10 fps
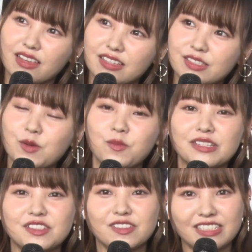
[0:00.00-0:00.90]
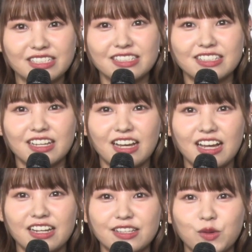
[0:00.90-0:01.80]
選抜に
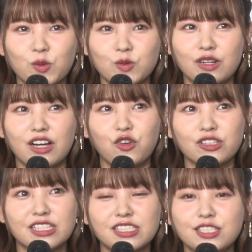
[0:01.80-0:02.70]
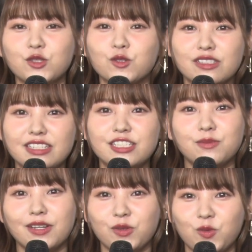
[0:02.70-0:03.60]
入れたことが私にとって一
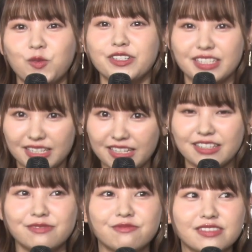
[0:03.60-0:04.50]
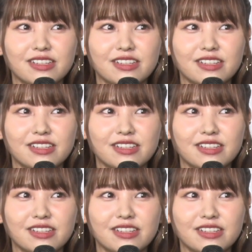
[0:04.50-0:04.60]
番の思い出で、